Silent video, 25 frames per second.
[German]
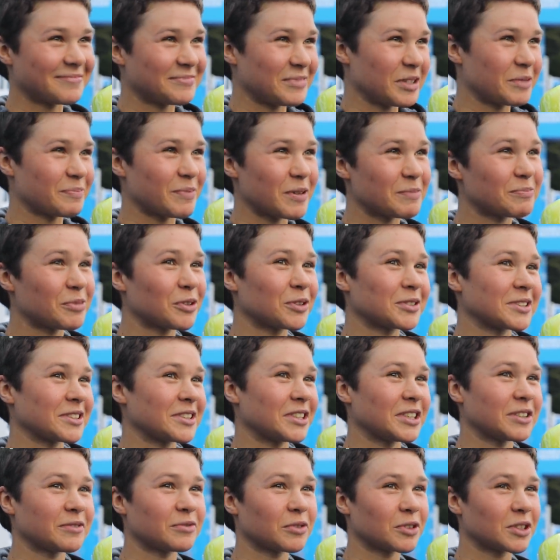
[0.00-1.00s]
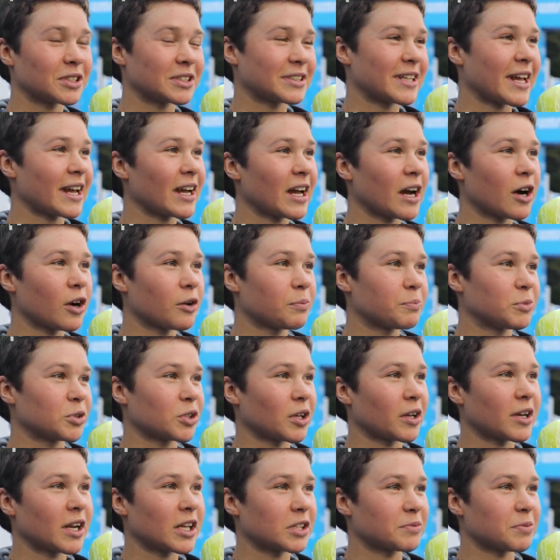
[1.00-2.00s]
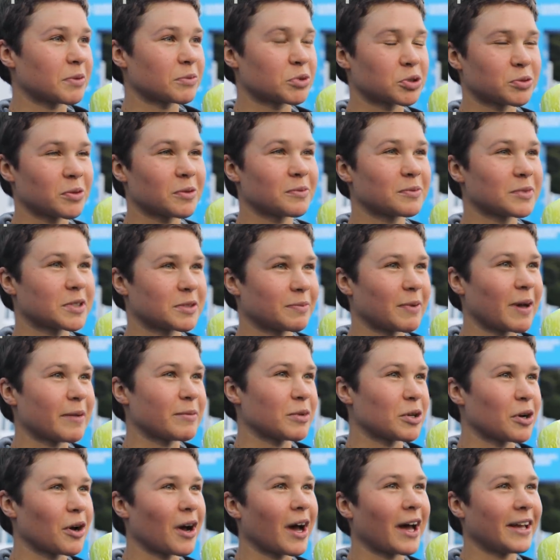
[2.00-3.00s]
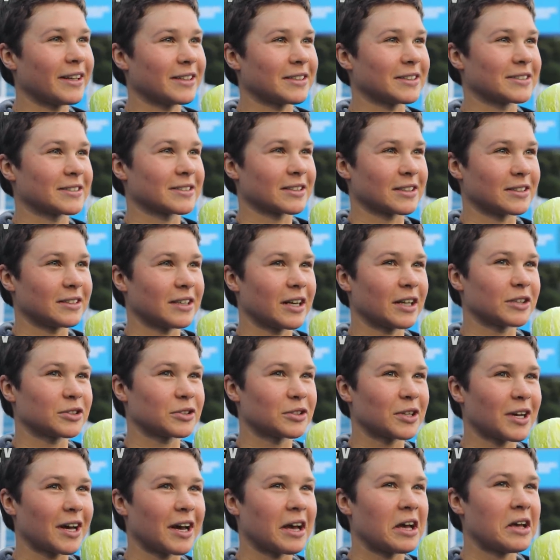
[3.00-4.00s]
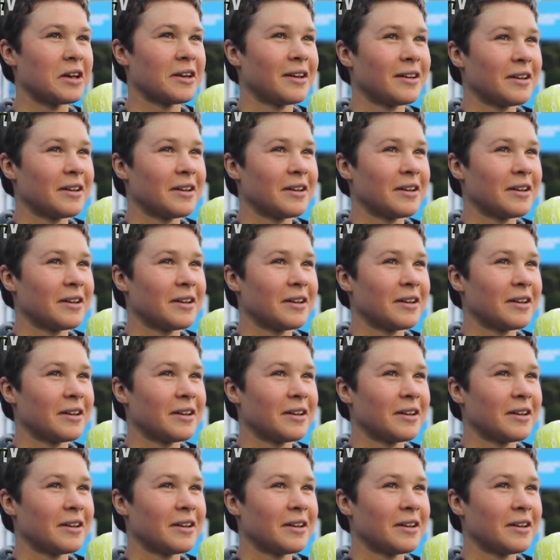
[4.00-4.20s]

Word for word: ich bin positiv und ich denke auch, besonders beim Schwimmen ist bei mir noch einiges drin. Also da